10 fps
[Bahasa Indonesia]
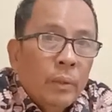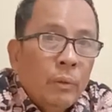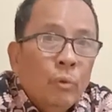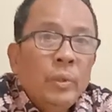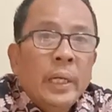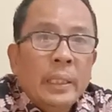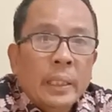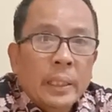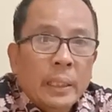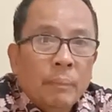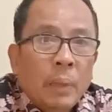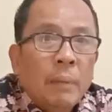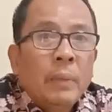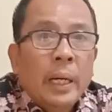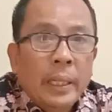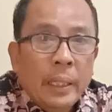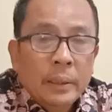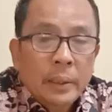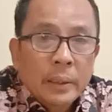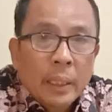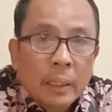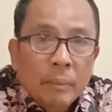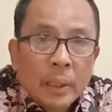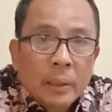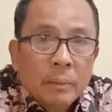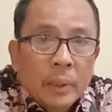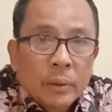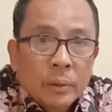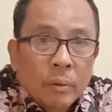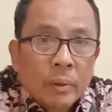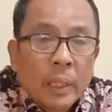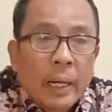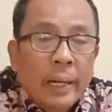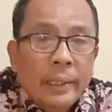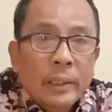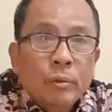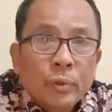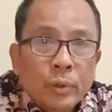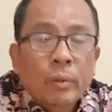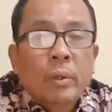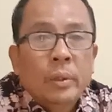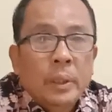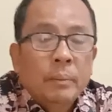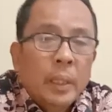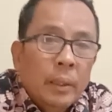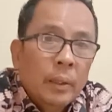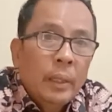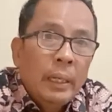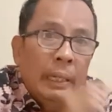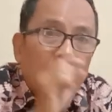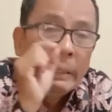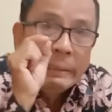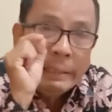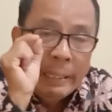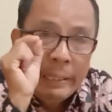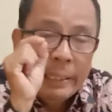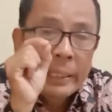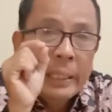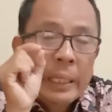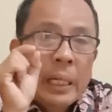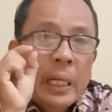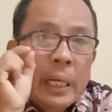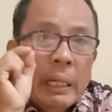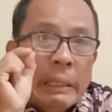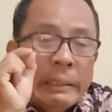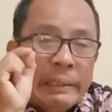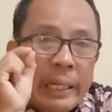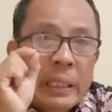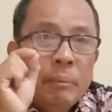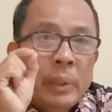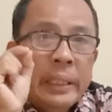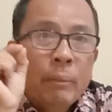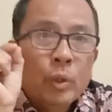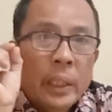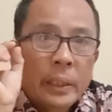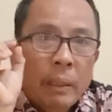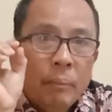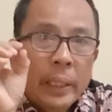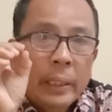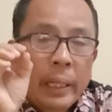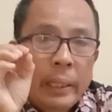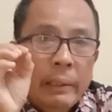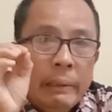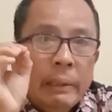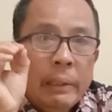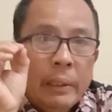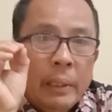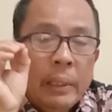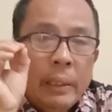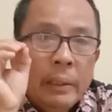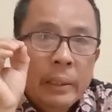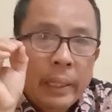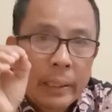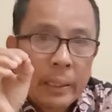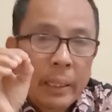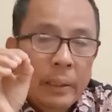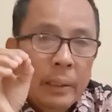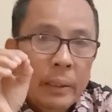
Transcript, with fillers: Dunianya kita paham, akhiratnya saya mati masuk surga alias husnul khotimah. Sekali lagi, statement yang mau saya sampaikan, dengarkan.